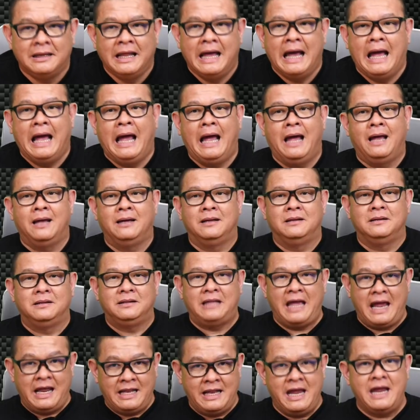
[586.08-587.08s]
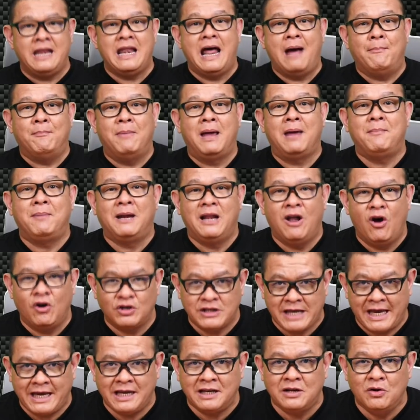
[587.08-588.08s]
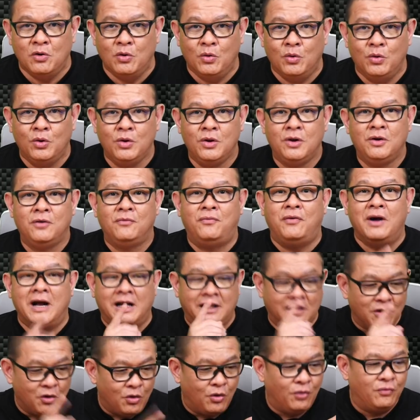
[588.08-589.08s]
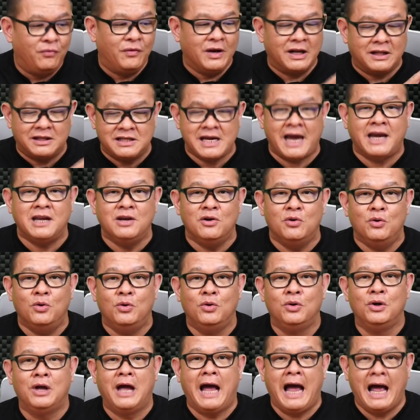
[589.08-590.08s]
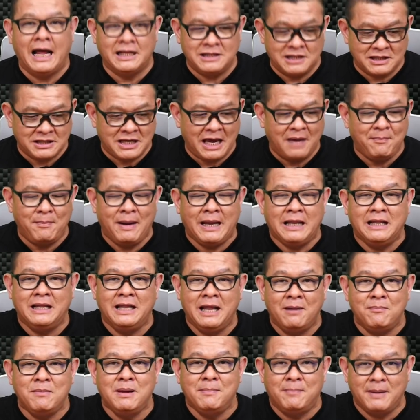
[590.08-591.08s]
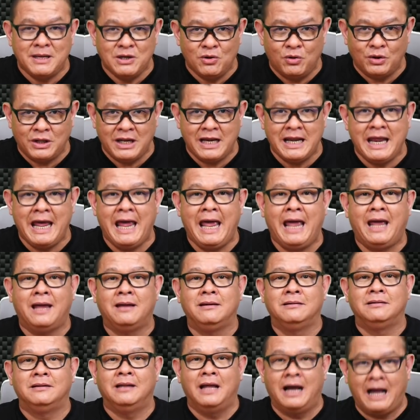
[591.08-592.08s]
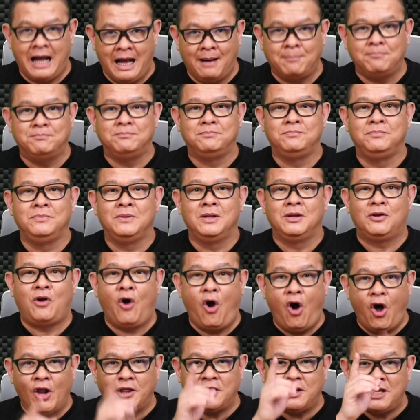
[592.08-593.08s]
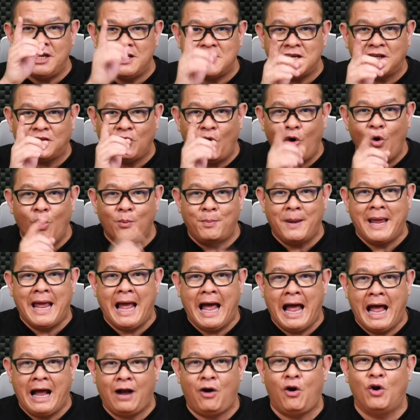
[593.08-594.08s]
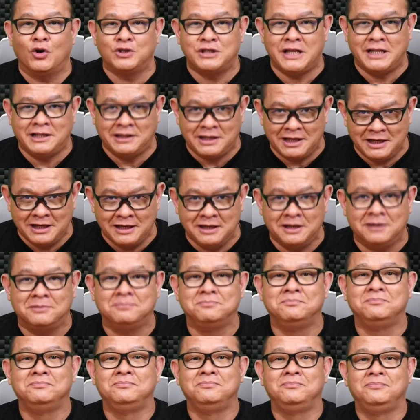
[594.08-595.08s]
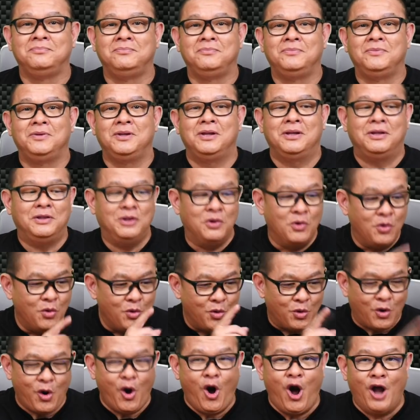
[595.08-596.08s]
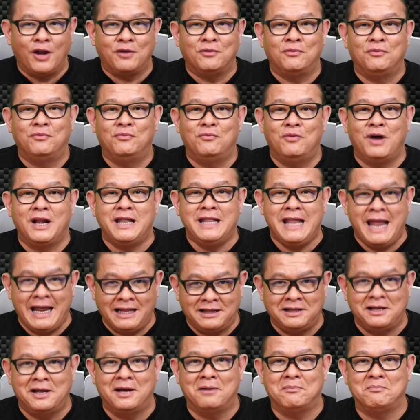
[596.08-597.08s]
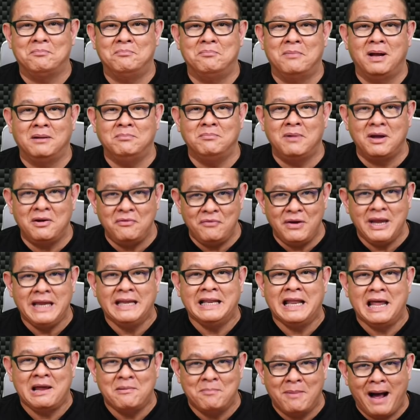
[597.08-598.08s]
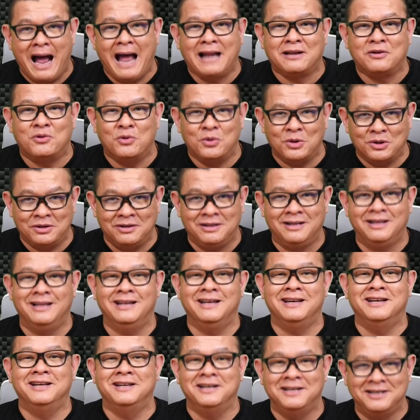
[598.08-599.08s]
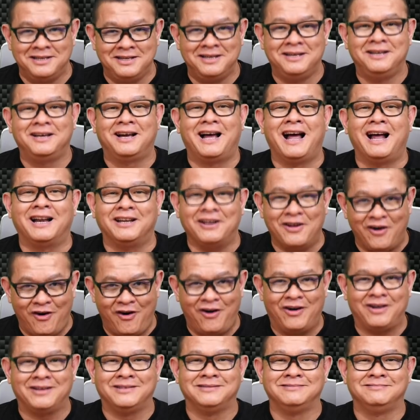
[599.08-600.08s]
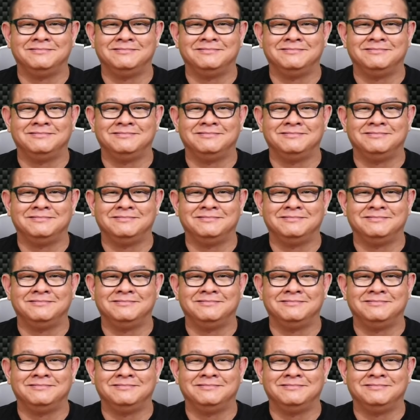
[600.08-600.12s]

นะฮะแต่แนะนำให้ไปลองใช้กันดู ฝึกดูฝึกใช้ดู อาจจะใช้เป็นและมีประโยชน์แน่ๆนะครับก่อนที่จะโทรไปหา call center ดูก่อนว่าเน็ตเนี่ยมันไม่วิ่งในบ้านคุณหรือข้างนอก